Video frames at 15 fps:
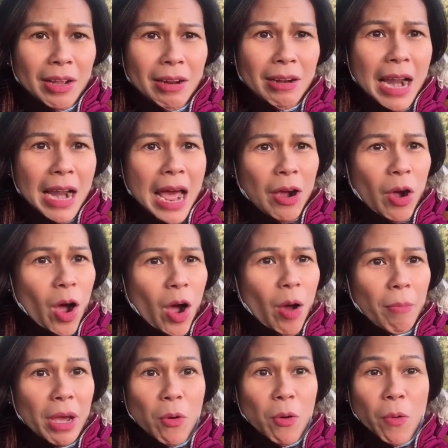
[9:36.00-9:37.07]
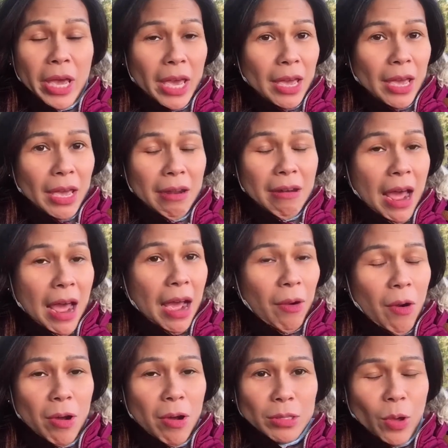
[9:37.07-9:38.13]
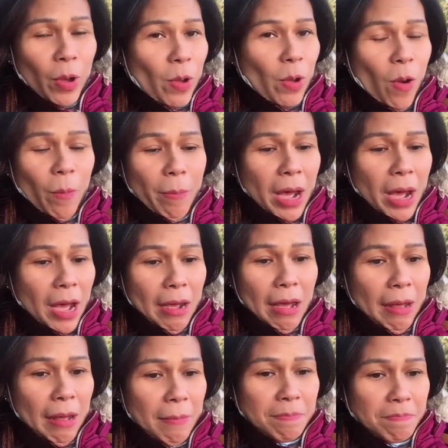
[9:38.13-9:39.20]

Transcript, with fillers: หนาก็ไม่โอเค หนาก็ถอยออกมาค่ะ